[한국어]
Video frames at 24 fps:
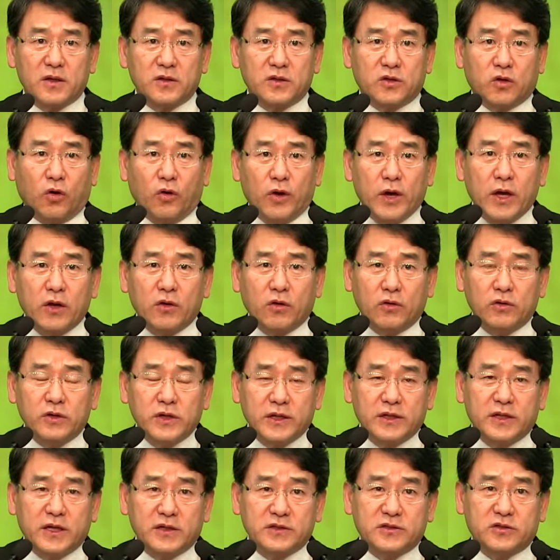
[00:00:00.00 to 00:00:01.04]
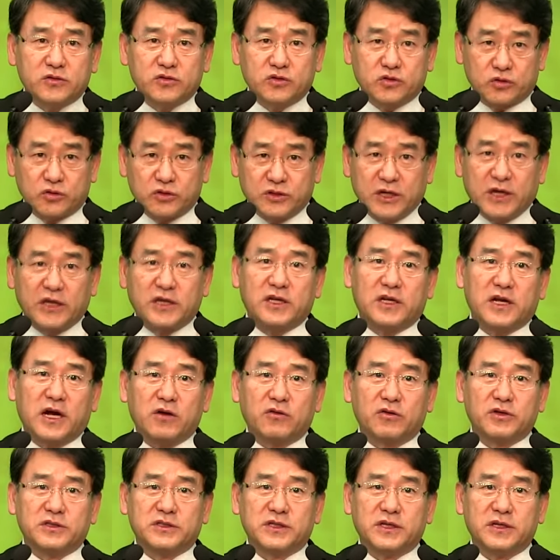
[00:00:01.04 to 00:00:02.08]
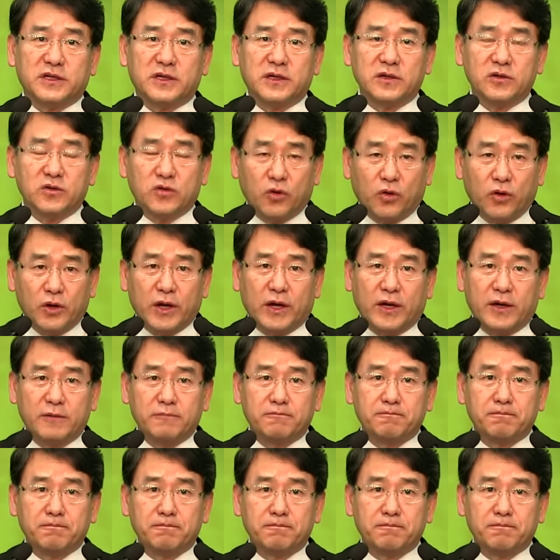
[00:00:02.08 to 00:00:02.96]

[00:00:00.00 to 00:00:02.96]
교회론에 대해서 쭉 얘기를 하고 있잖아요. 교회